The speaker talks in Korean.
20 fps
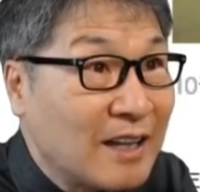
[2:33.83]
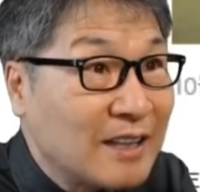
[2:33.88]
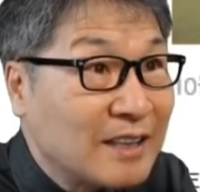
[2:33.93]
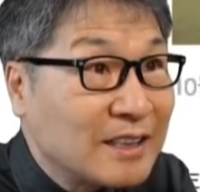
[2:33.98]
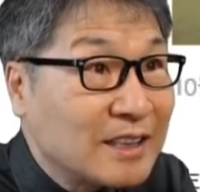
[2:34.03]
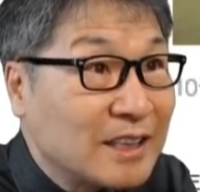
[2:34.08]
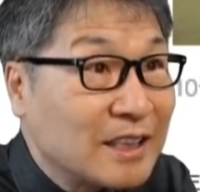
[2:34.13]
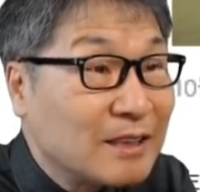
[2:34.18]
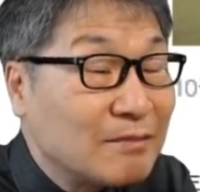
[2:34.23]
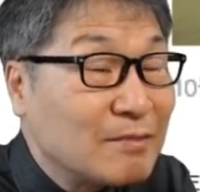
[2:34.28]

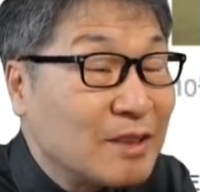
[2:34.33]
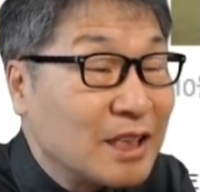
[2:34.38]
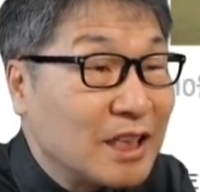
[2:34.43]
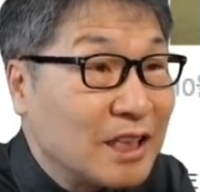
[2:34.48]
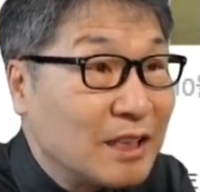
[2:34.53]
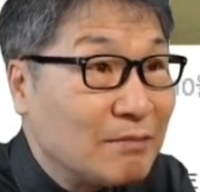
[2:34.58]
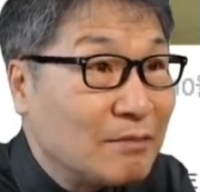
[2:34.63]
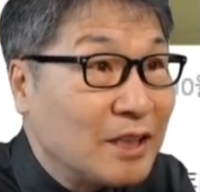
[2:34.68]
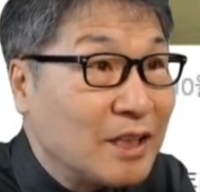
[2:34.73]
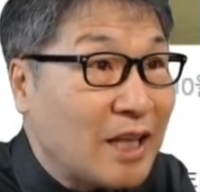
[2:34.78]
지금
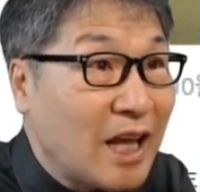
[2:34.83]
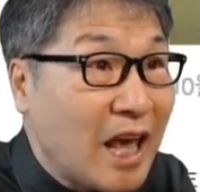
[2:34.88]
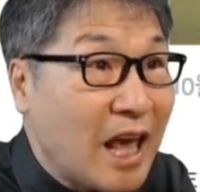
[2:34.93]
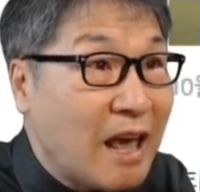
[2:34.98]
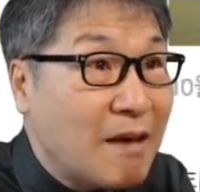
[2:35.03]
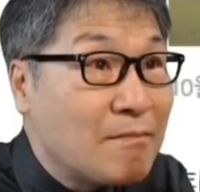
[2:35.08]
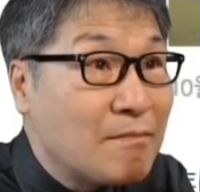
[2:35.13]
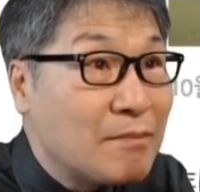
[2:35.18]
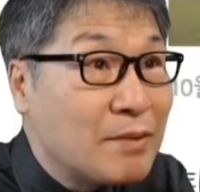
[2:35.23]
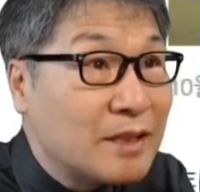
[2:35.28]
이미
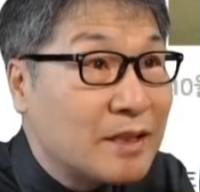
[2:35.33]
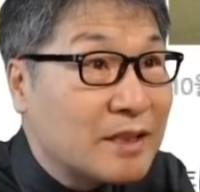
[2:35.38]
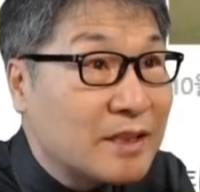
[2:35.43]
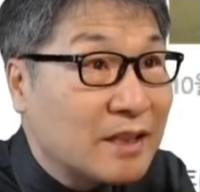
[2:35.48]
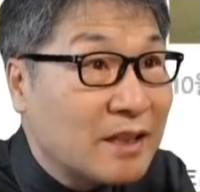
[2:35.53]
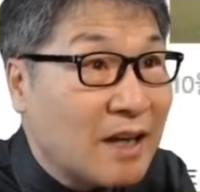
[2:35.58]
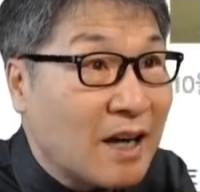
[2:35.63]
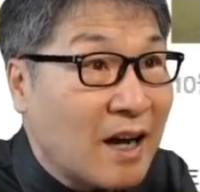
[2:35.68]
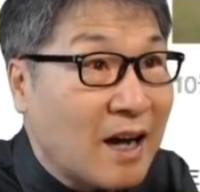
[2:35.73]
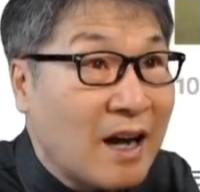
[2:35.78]

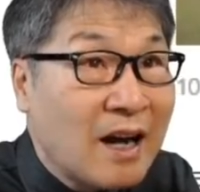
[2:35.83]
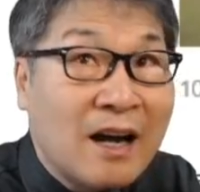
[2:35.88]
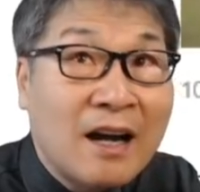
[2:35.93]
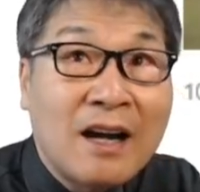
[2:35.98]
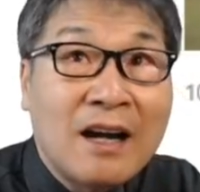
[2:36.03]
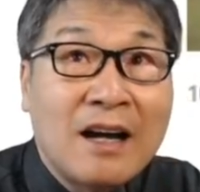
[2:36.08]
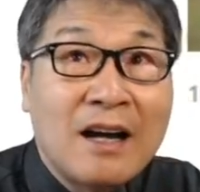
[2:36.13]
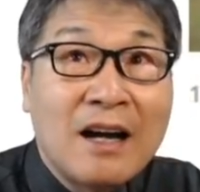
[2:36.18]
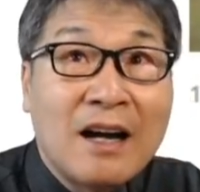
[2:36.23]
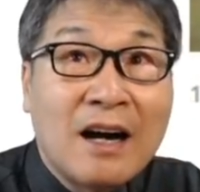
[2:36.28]
MBC가
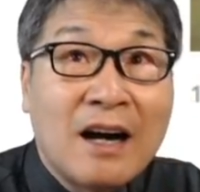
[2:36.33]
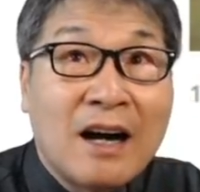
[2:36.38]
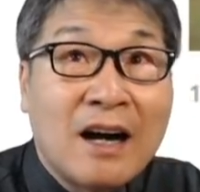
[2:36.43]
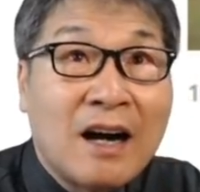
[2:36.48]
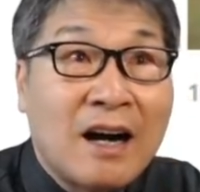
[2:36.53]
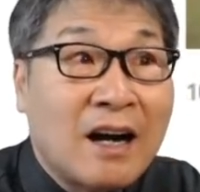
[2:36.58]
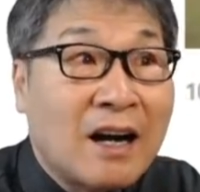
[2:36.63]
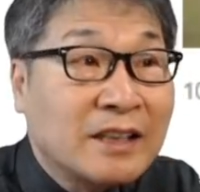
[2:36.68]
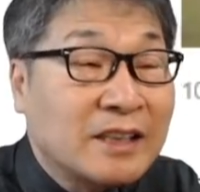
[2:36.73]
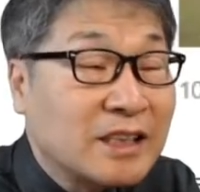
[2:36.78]

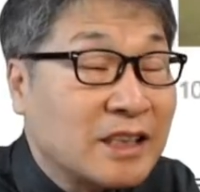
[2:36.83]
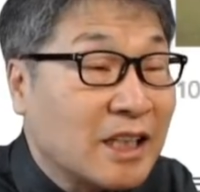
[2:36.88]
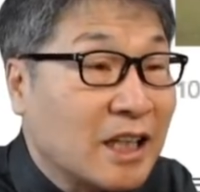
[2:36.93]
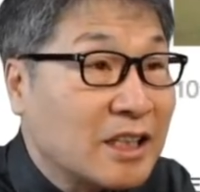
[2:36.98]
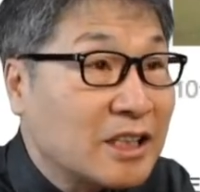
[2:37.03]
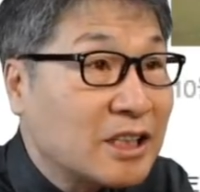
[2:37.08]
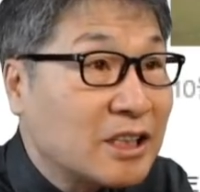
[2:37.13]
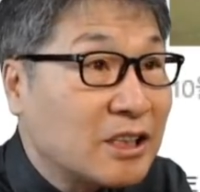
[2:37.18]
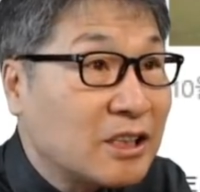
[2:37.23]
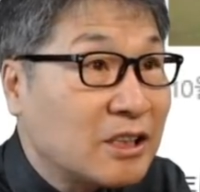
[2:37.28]
아, 지난
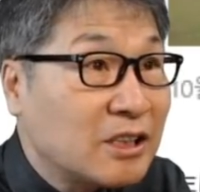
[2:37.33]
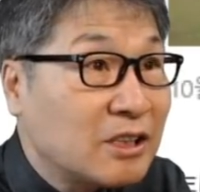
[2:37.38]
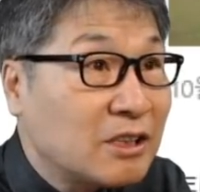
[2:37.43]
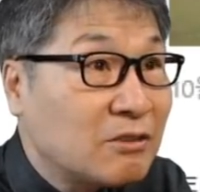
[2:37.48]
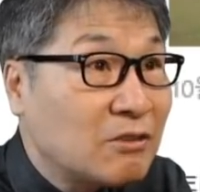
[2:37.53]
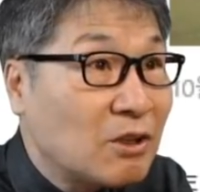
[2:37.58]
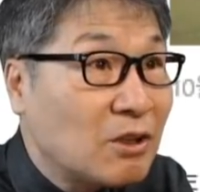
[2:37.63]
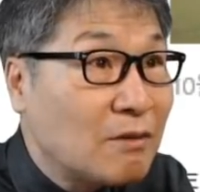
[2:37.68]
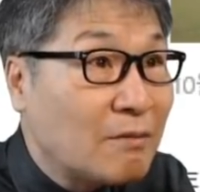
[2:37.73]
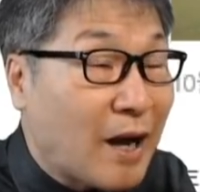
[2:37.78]

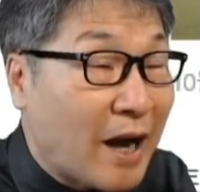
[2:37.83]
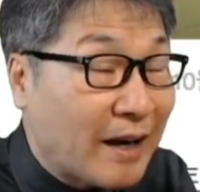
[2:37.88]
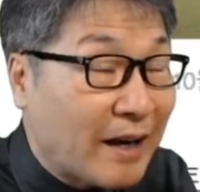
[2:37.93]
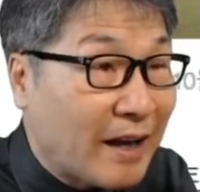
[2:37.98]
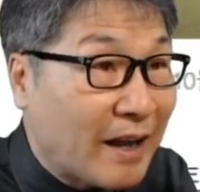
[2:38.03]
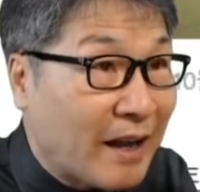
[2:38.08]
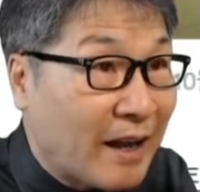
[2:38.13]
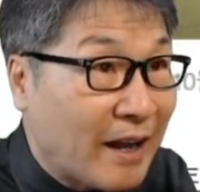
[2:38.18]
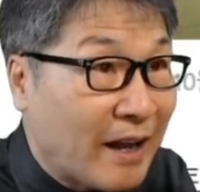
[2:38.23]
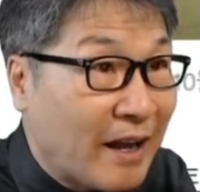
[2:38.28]
10월
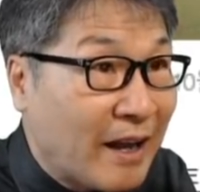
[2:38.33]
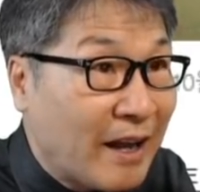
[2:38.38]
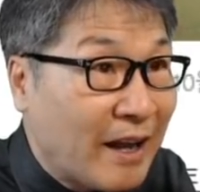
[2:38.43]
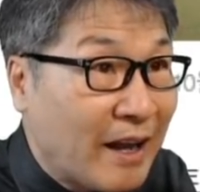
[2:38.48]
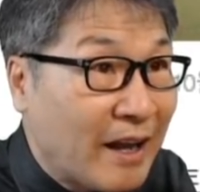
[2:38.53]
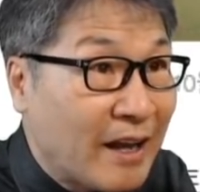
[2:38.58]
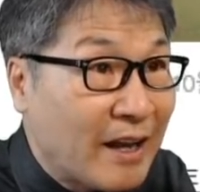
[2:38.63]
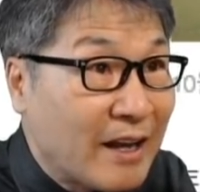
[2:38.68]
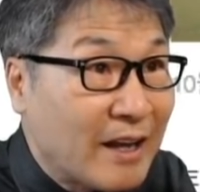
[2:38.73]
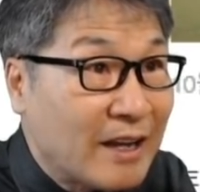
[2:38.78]
말에
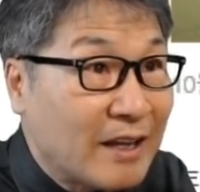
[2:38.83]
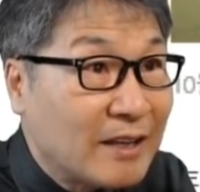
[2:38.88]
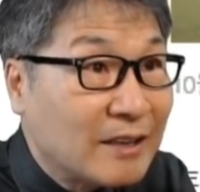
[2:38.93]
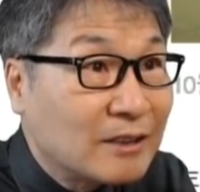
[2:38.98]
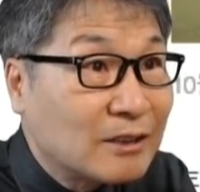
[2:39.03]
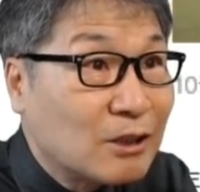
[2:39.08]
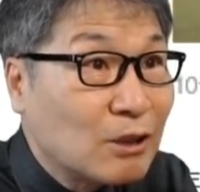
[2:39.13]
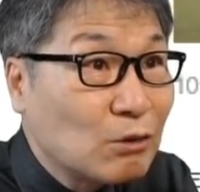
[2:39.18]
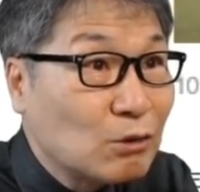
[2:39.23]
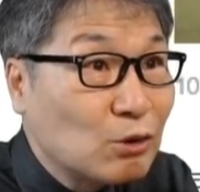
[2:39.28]

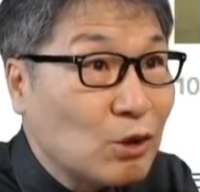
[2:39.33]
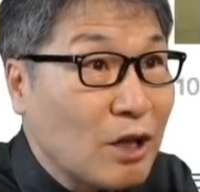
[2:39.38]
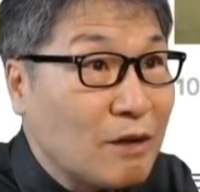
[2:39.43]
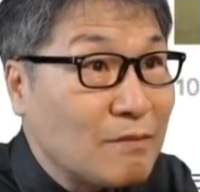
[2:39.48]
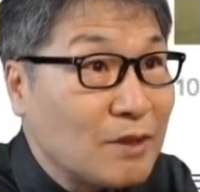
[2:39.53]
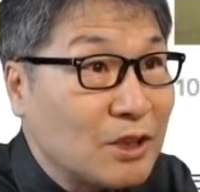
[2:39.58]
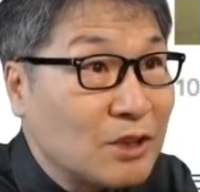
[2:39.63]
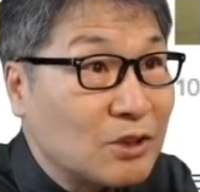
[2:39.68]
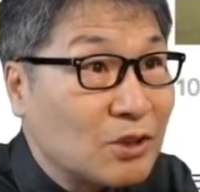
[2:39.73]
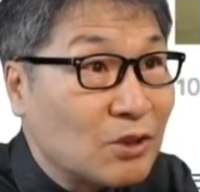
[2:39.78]
트로트의
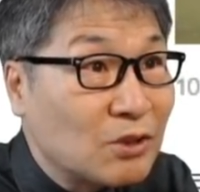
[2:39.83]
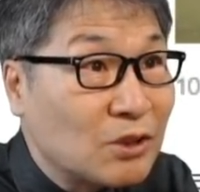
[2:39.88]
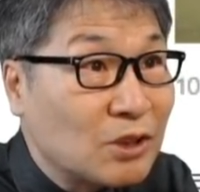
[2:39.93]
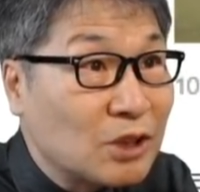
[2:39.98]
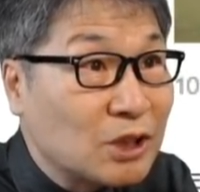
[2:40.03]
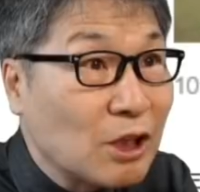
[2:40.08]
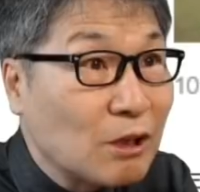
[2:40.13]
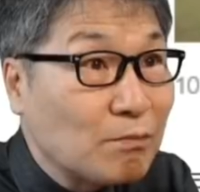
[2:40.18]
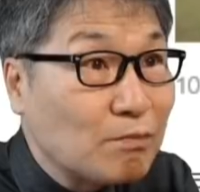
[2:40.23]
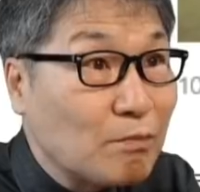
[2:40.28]
민족을
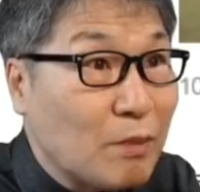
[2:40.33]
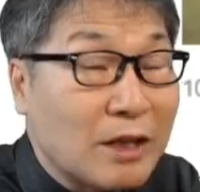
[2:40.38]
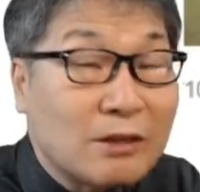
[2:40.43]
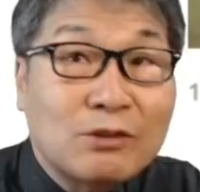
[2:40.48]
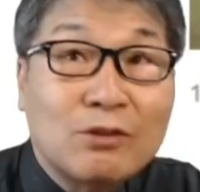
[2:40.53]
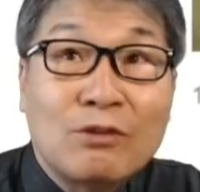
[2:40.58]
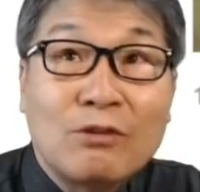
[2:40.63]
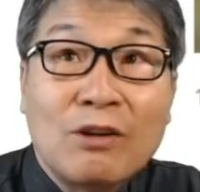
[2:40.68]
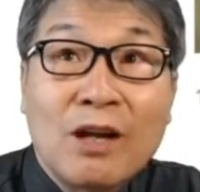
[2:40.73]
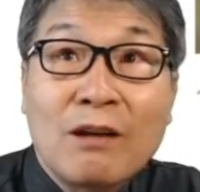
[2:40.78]
첫
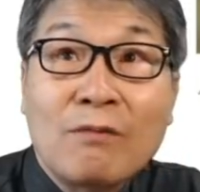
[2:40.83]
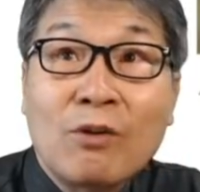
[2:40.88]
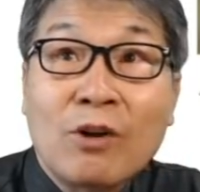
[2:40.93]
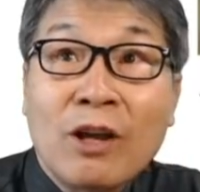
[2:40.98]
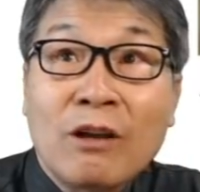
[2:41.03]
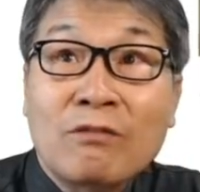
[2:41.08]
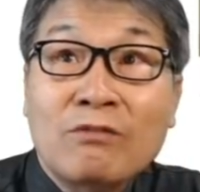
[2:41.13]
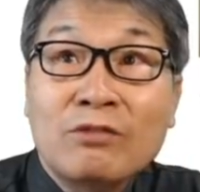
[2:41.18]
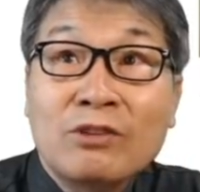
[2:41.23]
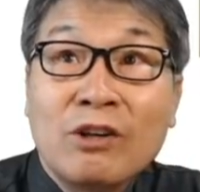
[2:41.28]
방송을
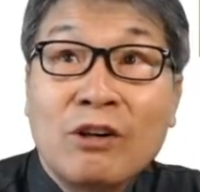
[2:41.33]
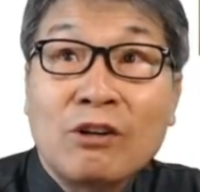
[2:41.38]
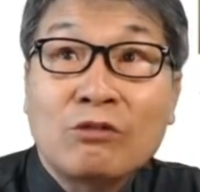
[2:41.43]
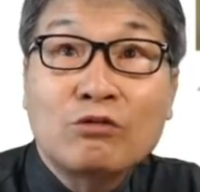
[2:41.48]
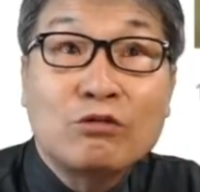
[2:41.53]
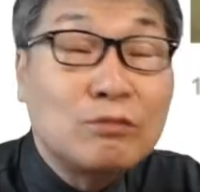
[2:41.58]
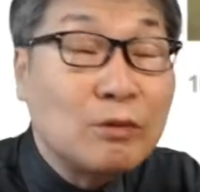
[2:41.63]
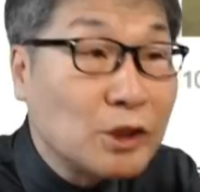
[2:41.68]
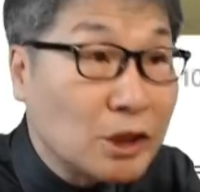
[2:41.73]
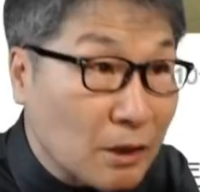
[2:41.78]
내보냈고요.
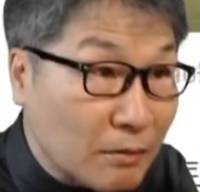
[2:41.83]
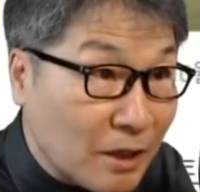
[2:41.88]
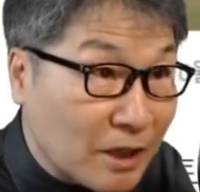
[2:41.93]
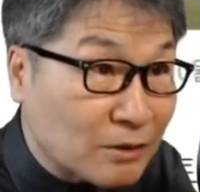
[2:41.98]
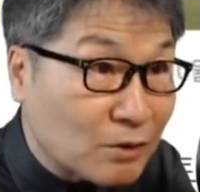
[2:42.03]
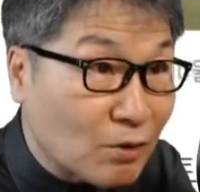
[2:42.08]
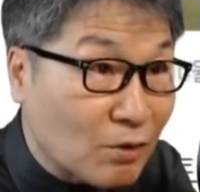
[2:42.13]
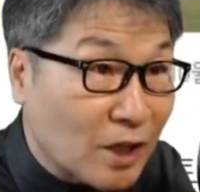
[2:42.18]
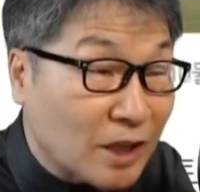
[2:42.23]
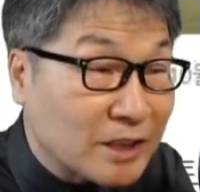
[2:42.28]
두 번째
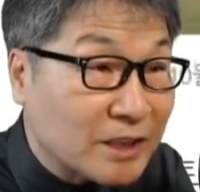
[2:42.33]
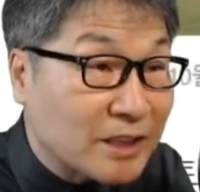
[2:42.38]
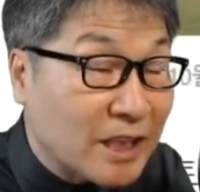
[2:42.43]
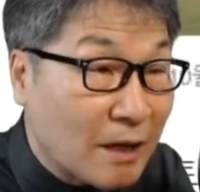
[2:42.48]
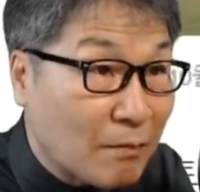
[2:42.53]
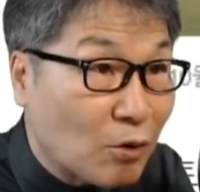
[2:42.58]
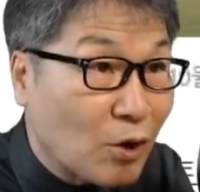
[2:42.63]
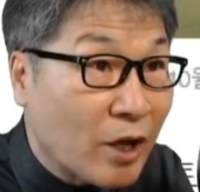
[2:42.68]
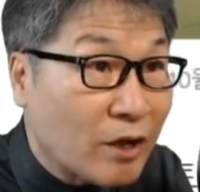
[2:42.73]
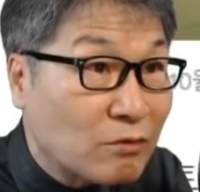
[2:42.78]
방송까지
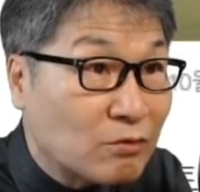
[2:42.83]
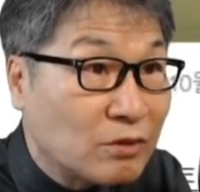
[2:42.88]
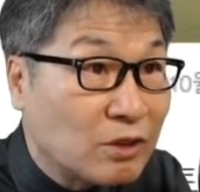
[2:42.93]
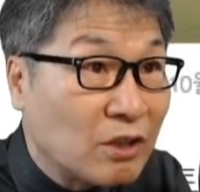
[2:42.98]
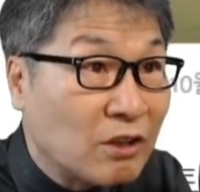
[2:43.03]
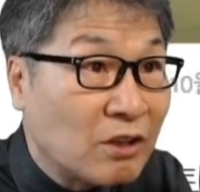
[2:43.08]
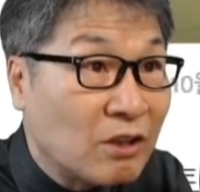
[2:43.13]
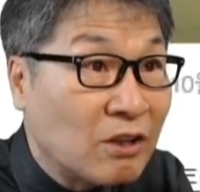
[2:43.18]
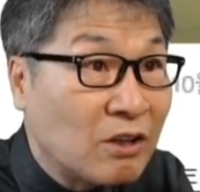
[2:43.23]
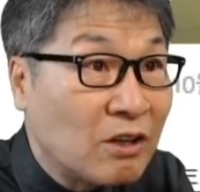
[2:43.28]

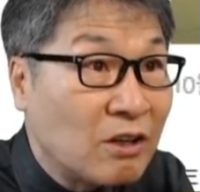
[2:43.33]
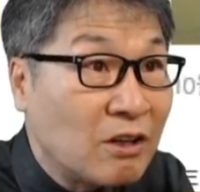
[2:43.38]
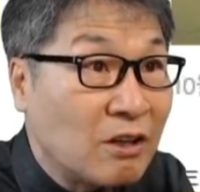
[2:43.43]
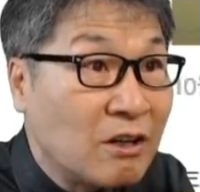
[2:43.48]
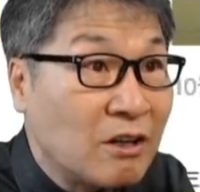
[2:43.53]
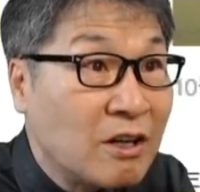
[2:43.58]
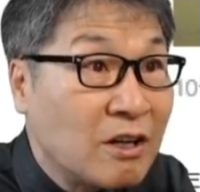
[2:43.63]
내보냈고요.